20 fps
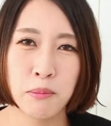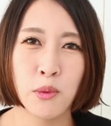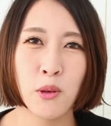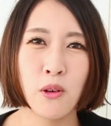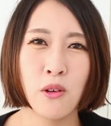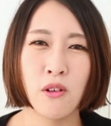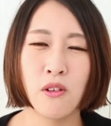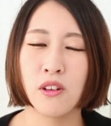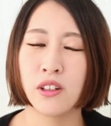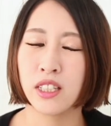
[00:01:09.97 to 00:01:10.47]

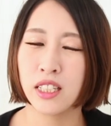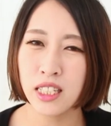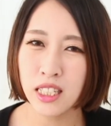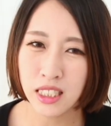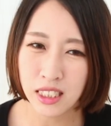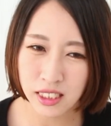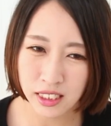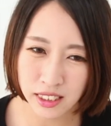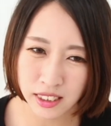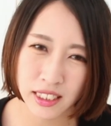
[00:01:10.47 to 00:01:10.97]
もう
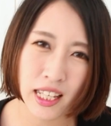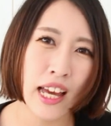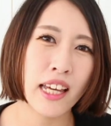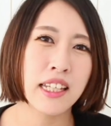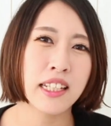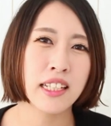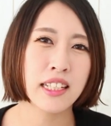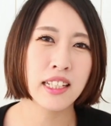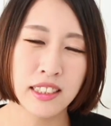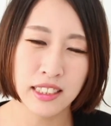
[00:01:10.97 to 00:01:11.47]
一
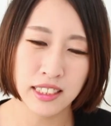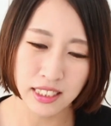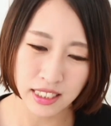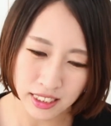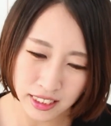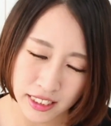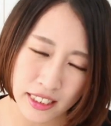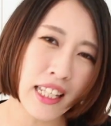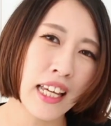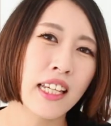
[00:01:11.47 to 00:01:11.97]
切
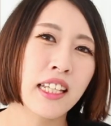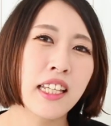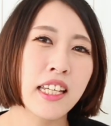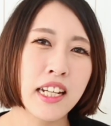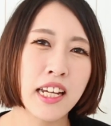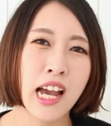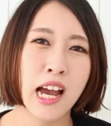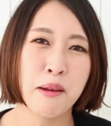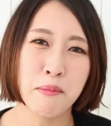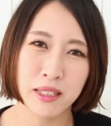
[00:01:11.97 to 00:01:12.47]
一切切
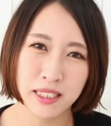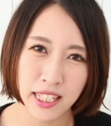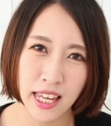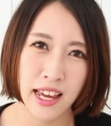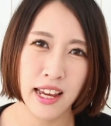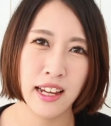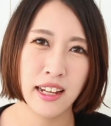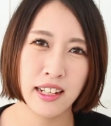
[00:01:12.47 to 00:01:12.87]
り替えません